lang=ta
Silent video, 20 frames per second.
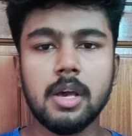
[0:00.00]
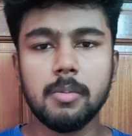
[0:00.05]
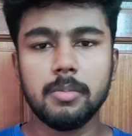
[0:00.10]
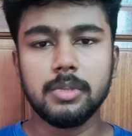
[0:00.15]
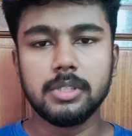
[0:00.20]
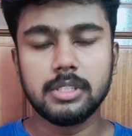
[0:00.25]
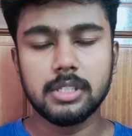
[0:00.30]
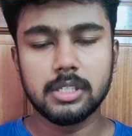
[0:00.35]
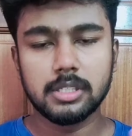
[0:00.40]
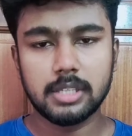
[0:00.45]

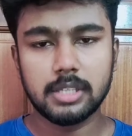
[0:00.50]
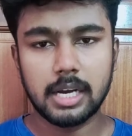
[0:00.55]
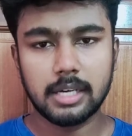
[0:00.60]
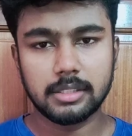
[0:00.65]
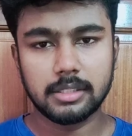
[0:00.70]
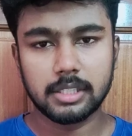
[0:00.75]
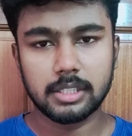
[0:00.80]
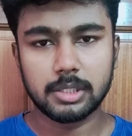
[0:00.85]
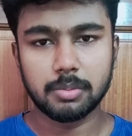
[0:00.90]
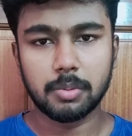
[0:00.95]
பிஸ்னஸ்
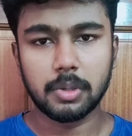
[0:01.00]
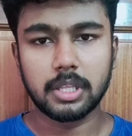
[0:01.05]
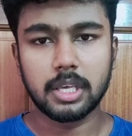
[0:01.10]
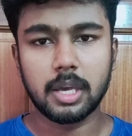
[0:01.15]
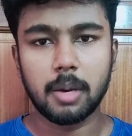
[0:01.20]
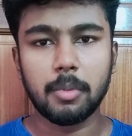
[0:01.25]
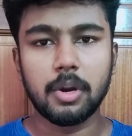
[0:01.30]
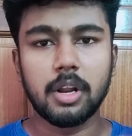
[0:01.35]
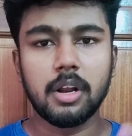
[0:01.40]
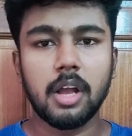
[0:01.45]
ஸ்டாட்டிஸ்டிக்ஸ் பார்த்திங்க
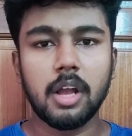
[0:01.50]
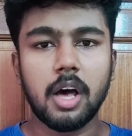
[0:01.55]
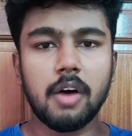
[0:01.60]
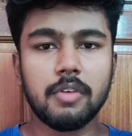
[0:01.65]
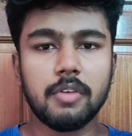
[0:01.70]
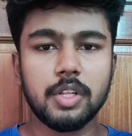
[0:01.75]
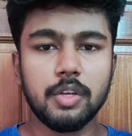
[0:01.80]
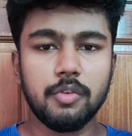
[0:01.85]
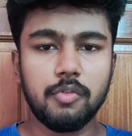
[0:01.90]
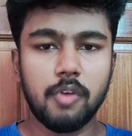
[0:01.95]
அப்படின்னா நான்
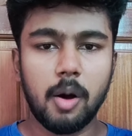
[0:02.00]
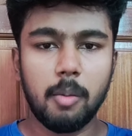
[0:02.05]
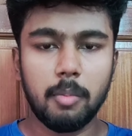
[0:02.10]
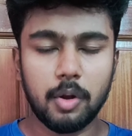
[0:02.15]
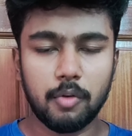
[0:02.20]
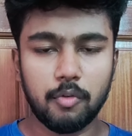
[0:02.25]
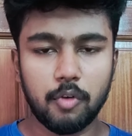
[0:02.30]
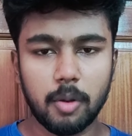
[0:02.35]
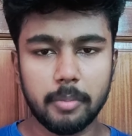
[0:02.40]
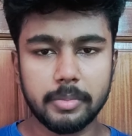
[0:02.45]
வந்து ஃபார்முலா
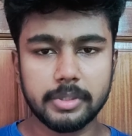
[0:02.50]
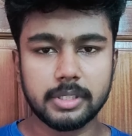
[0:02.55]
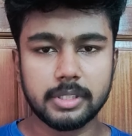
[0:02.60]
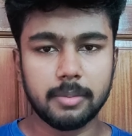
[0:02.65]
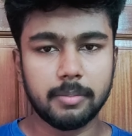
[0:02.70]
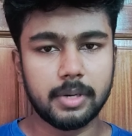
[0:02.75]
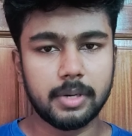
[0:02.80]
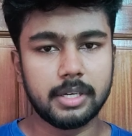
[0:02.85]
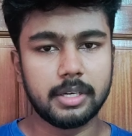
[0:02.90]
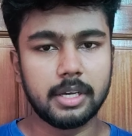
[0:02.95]
ஃபுல்லாமே சென்ட்
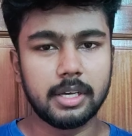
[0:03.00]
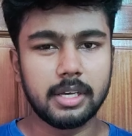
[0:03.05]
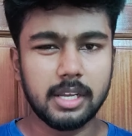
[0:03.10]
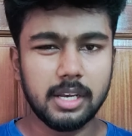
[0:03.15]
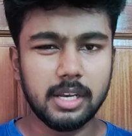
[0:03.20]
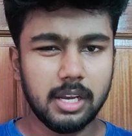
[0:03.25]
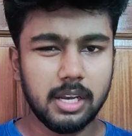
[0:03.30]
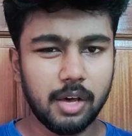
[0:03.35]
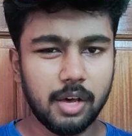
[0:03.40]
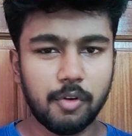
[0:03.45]
பண்ணிட்டேன்
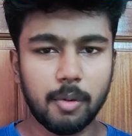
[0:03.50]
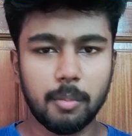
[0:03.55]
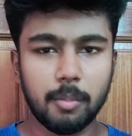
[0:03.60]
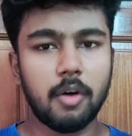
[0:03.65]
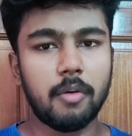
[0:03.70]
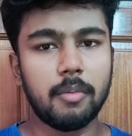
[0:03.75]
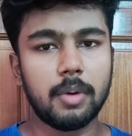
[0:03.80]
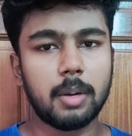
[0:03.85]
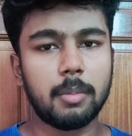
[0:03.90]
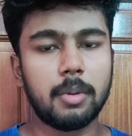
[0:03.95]
எல்லா ஃபார்முலும்
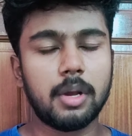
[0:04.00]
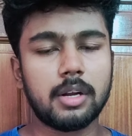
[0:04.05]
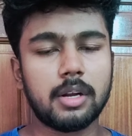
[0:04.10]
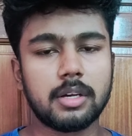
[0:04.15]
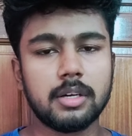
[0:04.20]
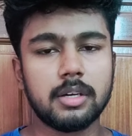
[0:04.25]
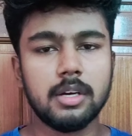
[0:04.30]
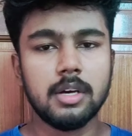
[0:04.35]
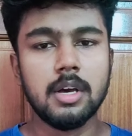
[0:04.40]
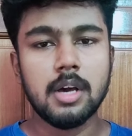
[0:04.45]
அவைலபிளாக
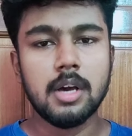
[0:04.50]
இருக்குது